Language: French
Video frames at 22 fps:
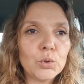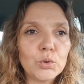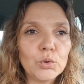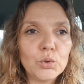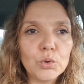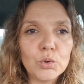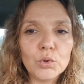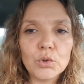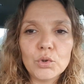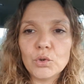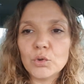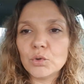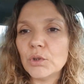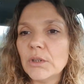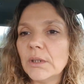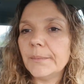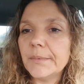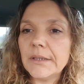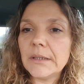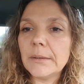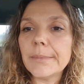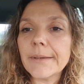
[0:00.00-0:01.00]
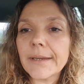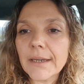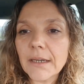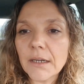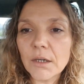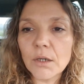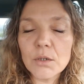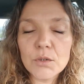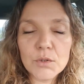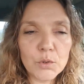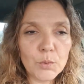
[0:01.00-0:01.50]
Pour d'autres, des petites
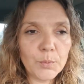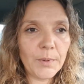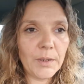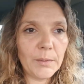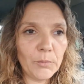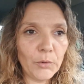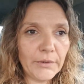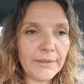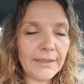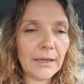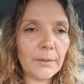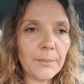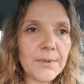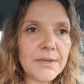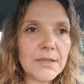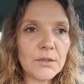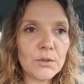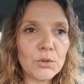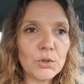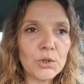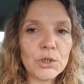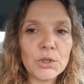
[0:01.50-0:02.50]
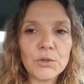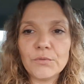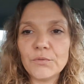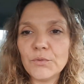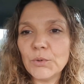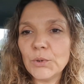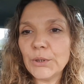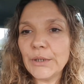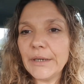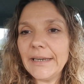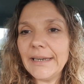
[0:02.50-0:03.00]
récoltes supplémentaires parce que je
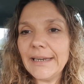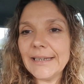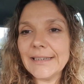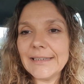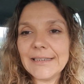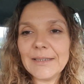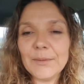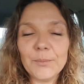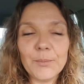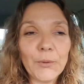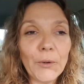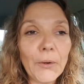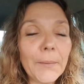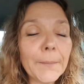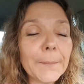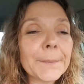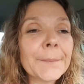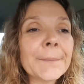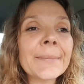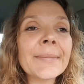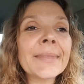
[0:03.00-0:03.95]
vous connais un petit peu.